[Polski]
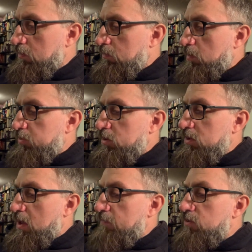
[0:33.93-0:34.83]
No,
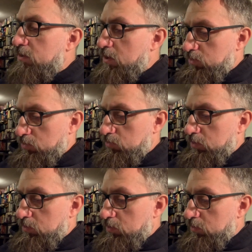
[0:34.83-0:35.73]
przeczytałem wszystkie
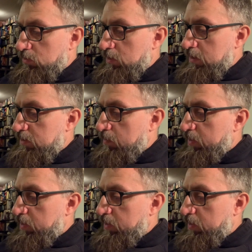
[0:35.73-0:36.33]
książki Jacka